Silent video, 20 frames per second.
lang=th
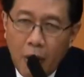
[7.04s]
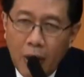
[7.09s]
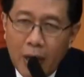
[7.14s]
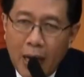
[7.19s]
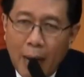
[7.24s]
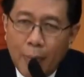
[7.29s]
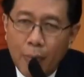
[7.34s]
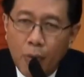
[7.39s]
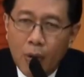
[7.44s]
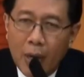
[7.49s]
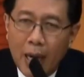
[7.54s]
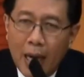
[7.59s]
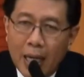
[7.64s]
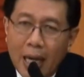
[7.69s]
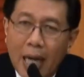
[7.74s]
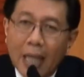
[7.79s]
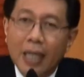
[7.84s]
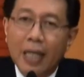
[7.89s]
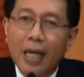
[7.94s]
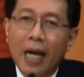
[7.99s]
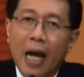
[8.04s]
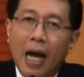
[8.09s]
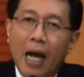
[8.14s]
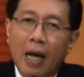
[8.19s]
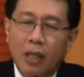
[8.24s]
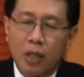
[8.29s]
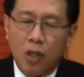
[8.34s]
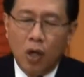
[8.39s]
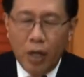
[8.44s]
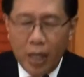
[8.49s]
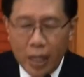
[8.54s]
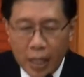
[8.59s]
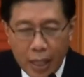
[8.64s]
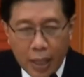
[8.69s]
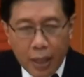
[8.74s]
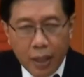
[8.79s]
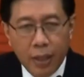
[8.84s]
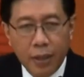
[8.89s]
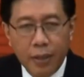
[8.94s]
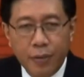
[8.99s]
องคำโรงงานขั้นที่5ตอนนี้ดี
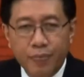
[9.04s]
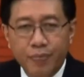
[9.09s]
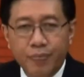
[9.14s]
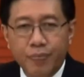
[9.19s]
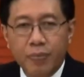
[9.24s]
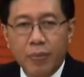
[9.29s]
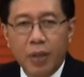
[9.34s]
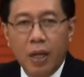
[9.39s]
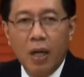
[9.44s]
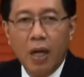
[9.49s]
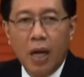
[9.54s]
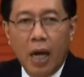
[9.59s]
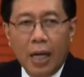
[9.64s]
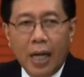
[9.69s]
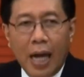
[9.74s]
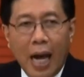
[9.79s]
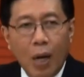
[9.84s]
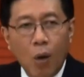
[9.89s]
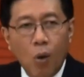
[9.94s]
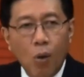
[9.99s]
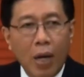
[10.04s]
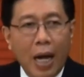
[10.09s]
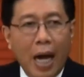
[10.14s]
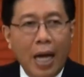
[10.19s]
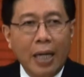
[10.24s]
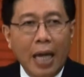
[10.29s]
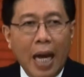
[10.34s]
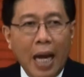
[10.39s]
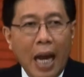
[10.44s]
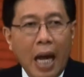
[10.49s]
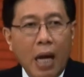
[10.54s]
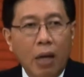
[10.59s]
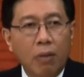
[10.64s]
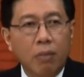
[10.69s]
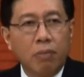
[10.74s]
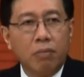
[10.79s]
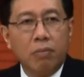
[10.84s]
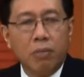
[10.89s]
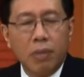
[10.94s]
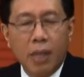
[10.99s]
ขึ้นขยายโรงงานได้แล้ว
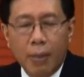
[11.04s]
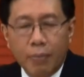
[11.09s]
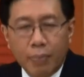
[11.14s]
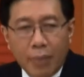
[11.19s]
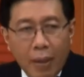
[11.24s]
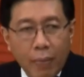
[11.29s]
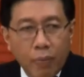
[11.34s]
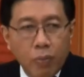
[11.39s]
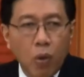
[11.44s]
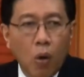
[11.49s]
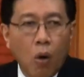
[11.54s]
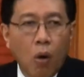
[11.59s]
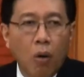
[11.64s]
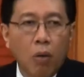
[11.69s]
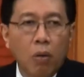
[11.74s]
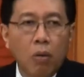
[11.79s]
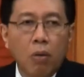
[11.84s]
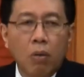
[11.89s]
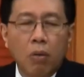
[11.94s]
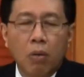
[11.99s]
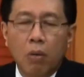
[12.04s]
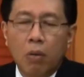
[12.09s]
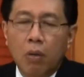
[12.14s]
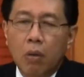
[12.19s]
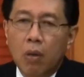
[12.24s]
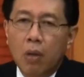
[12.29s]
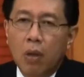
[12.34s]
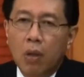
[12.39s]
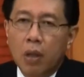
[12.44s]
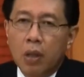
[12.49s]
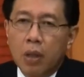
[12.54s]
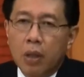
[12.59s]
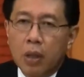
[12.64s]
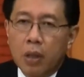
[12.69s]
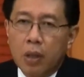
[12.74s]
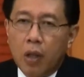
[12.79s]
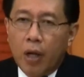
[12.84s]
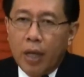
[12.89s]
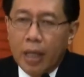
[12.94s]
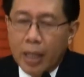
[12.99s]
เริ่มเติบโต
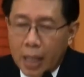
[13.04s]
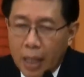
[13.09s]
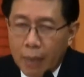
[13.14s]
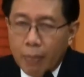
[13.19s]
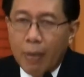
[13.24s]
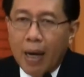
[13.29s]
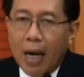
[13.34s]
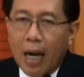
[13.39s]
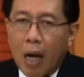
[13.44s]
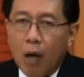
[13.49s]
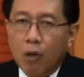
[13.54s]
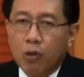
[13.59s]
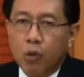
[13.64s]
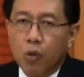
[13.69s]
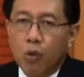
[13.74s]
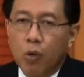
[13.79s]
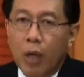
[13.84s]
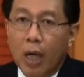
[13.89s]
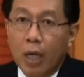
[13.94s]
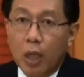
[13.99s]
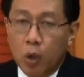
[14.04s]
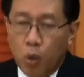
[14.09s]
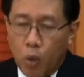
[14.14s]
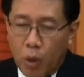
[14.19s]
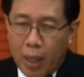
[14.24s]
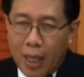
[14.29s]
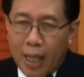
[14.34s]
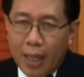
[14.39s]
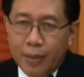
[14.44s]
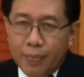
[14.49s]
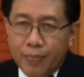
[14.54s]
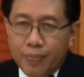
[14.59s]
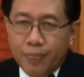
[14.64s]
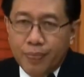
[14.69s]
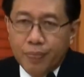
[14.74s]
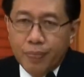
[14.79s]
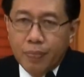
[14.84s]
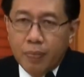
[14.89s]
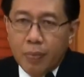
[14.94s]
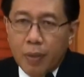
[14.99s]
ตอนนี้เริ่มมาเข้าสู่เงินทุนแล้ว
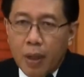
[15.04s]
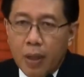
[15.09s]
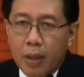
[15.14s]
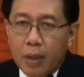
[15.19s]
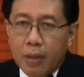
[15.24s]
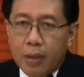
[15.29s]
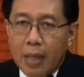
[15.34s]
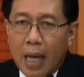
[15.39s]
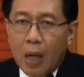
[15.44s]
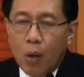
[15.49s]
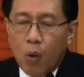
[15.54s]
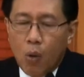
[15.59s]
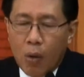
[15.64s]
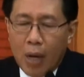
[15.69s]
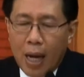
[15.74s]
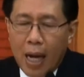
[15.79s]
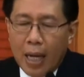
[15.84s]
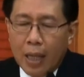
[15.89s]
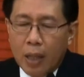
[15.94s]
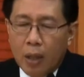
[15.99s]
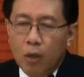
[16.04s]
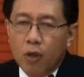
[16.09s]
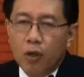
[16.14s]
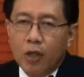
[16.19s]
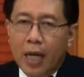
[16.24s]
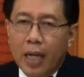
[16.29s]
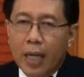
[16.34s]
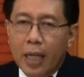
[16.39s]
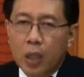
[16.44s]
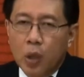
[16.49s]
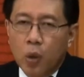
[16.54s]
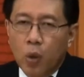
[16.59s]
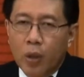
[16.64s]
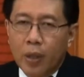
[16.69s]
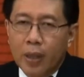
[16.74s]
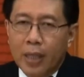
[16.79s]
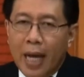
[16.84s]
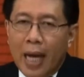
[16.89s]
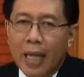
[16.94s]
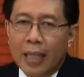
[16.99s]
ตั้งโรงงานก็ต้องใช้เงินทุน
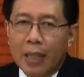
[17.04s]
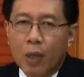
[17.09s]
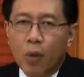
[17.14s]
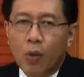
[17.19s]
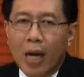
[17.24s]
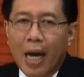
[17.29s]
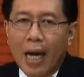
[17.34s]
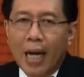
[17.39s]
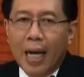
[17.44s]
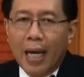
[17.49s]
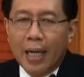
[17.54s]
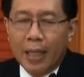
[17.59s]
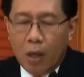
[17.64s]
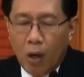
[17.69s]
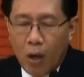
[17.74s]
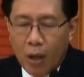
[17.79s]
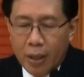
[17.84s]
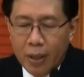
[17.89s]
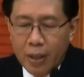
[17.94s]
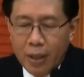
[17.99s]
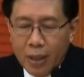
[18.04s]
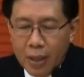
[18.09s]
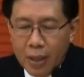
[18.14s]
แต่อาจจะโรงงานเล็กๆก่อน